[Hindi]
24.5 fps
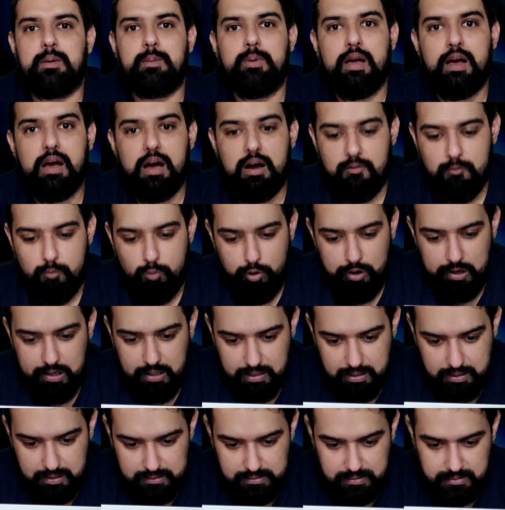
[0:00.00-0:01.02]
करके मैं
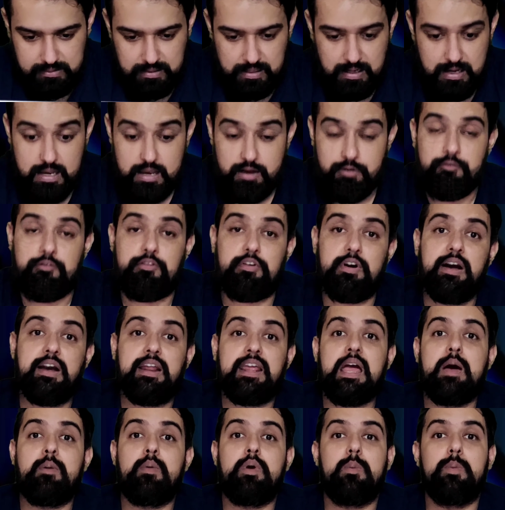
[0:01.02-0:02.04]
अवॉइड करता था
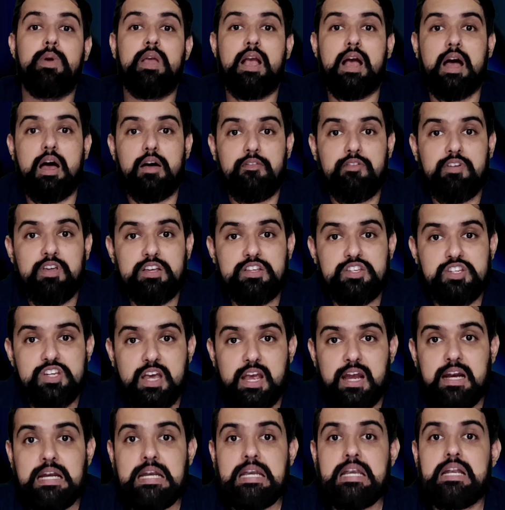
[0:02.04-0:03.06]
फ्रंट कैमरा भी काफ़ी
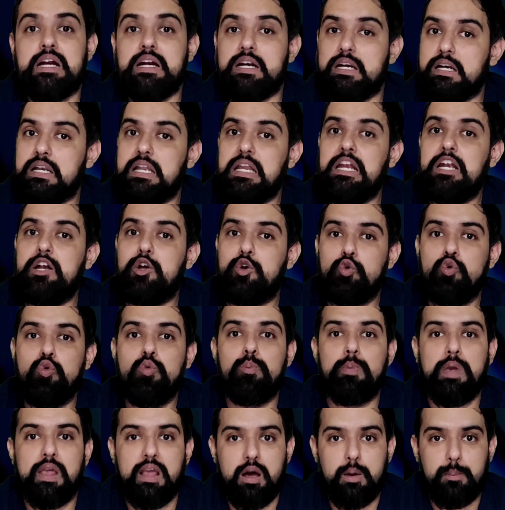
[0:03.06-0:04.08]
अच्छा है थर्टी
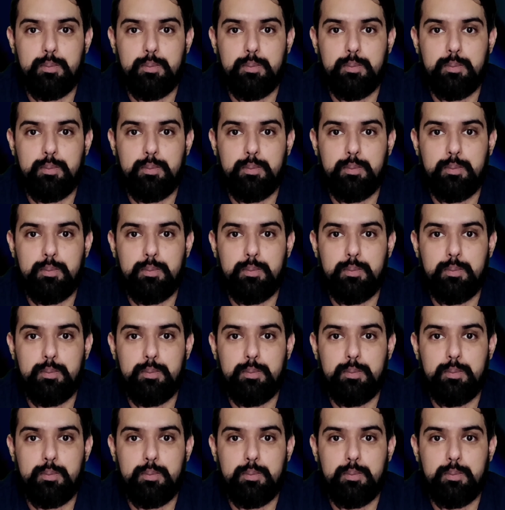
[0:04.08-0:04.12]
टू